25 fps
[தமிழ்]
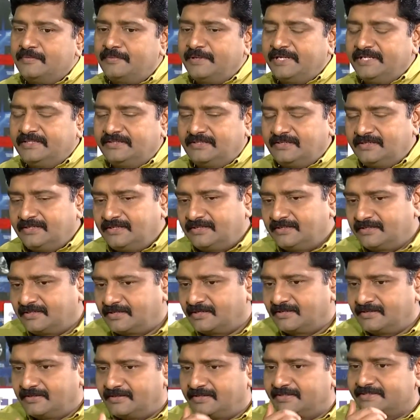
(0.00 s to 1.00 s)
இப்போ இதில்
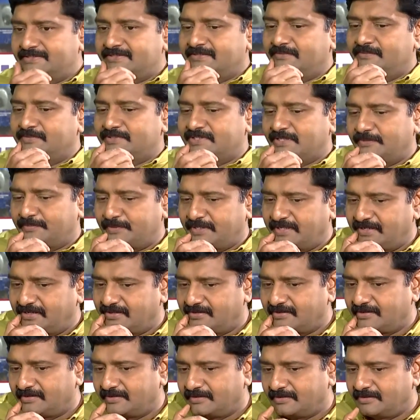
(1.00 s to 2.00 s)
எனக்கு என்ன எக்ஸாம்பிள் சார் இப்போ
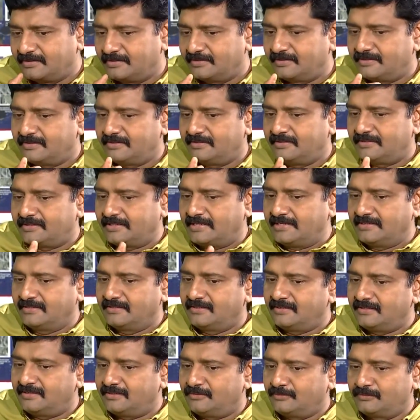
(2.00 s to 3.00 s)
நீங்கள்
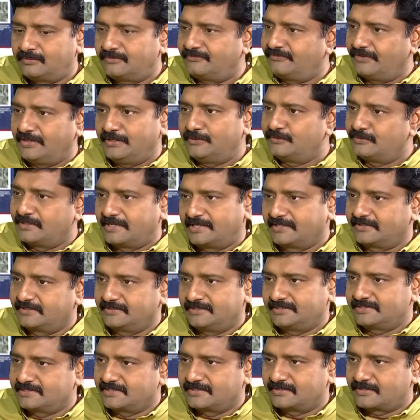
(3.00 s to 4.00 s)
ரெண்டில் ஒரு ஃபெயிலியர்
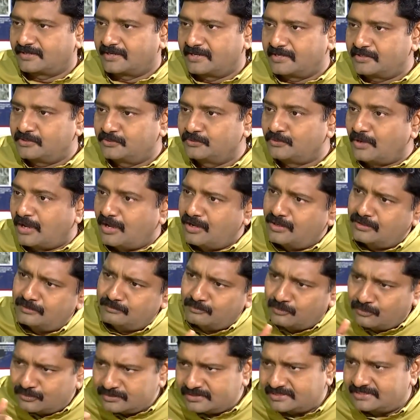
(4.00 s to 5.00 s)
நடக்குது சந்திராயன் டூ
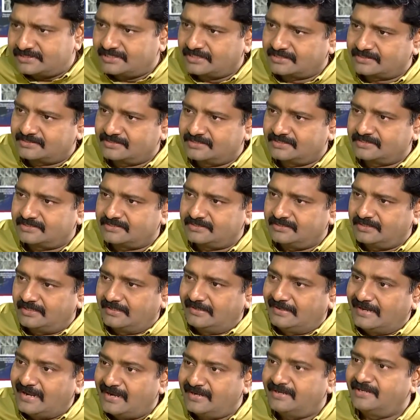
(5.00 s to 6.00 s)
ஆல்மோஸ்ட் சக்ஸஸ்
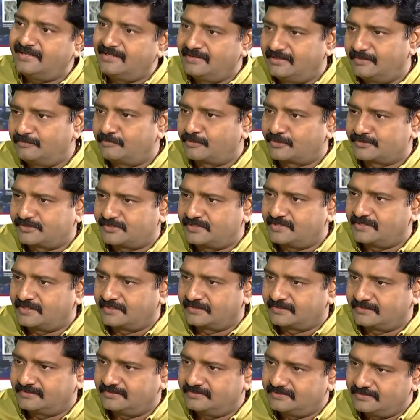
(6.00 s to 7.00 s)
லேண்டிங்கில்
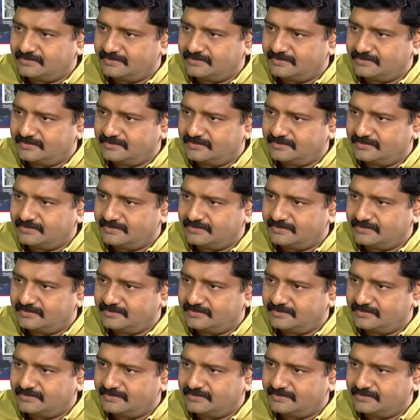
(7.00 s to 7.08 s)
பிரச்சனையாக இருக்குது